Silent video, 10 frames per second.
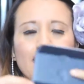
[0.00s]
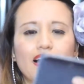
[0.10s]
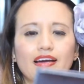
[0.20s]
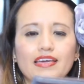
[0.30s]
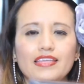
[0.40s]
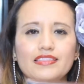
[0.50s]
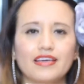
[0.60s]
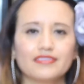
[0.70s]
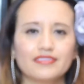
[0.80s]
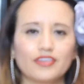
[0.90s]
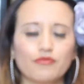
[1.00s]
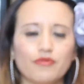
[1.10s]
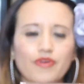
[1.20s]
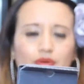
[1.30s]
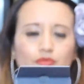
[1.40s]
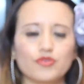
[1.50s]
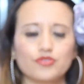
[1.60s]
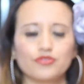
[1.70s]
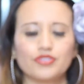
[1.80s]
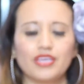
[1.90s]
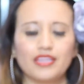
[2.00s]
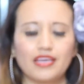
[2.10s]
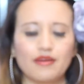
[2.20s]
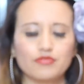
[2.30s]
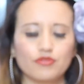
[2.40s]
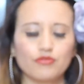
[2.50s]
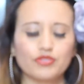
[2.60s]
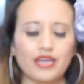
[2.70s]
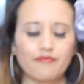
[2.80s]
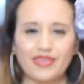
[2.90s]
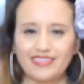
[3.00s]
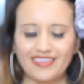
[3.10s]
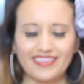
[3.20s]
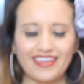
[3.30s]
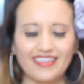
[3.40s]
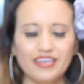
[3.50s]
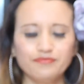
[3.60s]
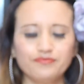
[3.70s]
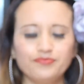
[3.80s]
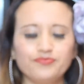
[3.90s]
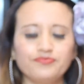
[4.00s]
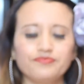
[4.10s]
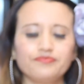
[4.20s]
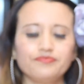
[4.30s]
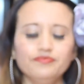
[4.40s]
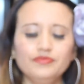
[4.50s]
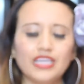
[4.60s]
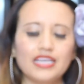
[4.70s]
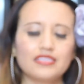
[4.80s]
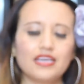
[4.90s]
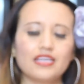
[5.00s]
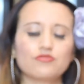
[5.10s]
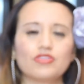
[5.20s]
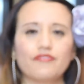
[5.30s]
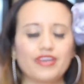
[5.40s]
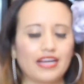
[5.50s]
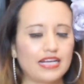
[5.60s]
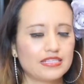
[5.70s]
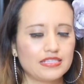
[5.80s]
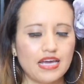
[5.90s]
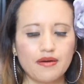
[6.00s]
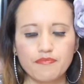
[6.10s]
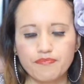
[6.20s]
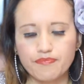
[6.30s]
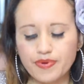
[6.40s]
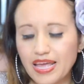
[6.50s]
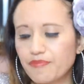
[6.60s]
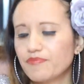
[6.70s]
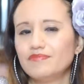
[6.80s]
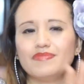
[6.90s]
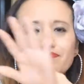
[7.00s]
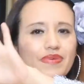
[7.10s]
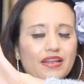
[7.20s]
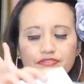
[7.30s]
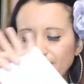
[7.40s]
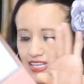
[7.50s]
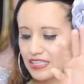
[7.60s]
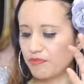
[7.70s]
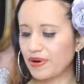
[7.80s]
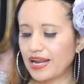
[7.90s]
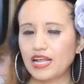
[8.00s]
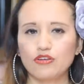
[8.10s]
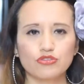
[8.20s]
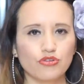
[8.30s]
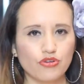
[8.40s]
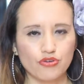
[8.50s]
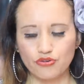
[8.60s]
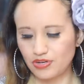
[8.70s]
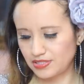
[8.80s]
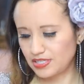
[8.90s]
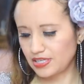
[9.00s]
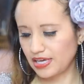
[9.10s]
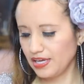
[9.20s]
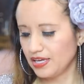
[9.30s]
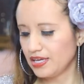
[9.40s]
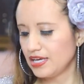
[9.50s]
la cajita como vemos no tiene absolutamente nada esta es una fragancia perfecta para el otoño así que